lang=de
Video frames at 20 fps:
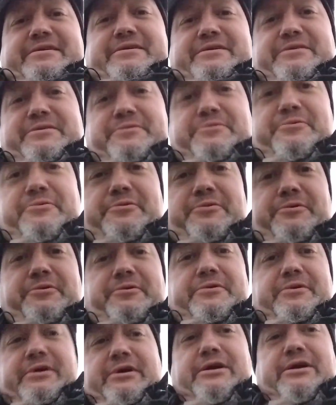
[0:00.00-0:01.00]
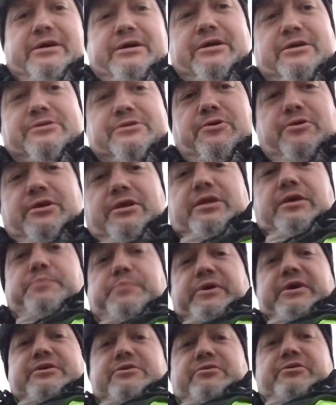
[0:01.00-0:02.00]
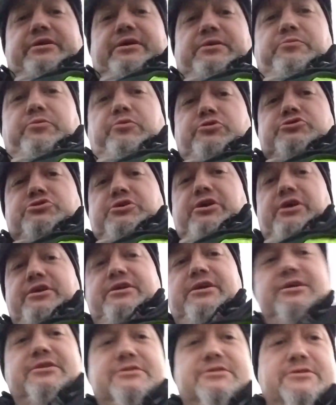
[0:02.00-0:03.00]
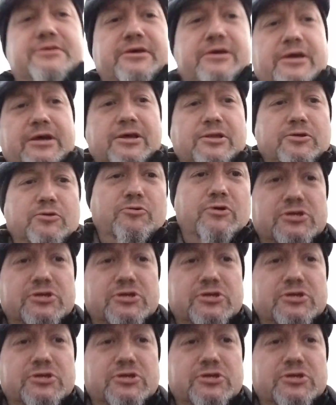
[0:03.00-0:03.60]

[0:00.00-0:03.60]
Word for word: Jo, so Leute, Pico und ich wünschen euch jetzt noch